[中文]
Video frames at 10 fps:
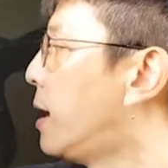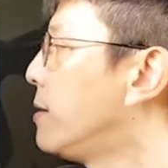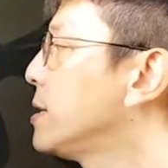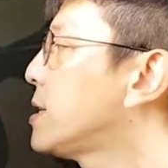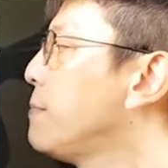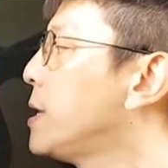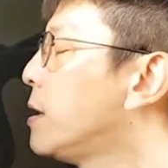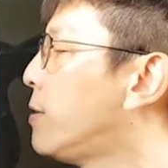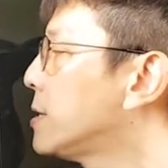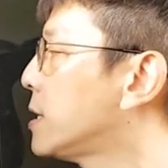那前面
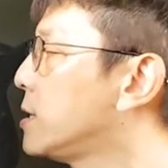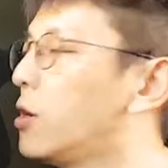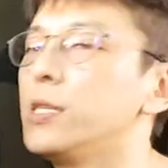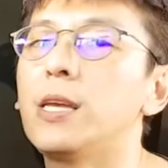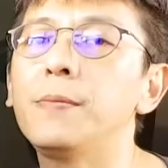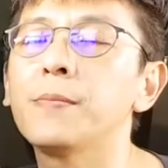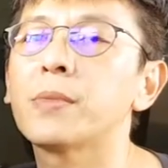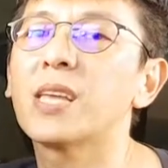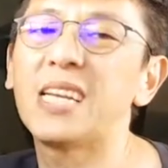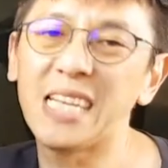的话，这里有一些
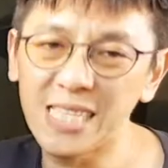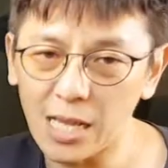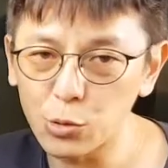离载